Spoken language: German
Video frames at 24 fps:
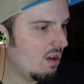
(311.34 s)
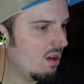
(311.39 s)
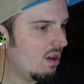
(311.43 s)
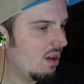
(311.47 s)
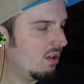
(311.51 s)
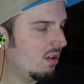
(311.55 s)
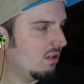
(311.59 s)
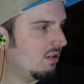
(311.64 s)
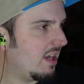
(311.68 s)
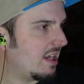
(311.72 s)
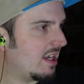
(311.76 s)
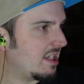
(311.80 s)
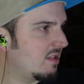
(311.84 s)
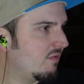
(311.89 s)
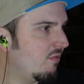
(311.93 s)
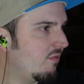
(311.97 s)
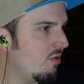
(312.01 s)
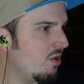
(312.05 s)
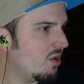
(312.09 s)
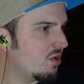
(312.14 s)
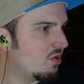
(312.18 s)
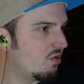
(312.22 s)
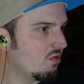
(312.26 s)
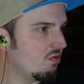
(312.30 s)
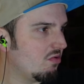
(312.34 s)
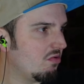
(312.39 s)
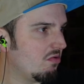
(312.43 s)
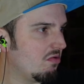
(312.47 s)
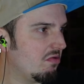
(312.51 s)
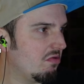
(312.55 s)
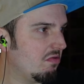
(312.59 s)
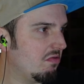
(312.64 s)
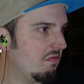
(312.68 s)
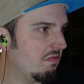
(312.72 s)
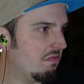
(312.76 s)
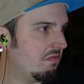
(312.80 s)
Das würde ich
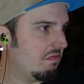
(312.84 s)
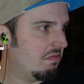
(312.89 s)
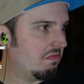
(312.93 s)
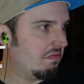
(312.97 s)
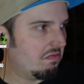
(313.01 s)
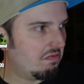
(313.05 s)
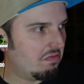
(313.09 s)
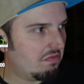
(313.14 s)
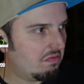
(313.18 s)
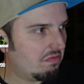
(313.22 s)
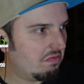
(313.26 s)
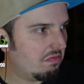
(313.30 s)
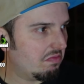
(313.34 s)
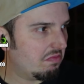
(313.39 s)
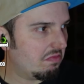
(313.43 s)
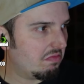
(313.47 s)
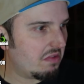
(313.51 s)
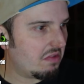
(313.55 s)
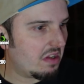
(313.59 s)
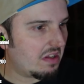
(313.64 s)
so eine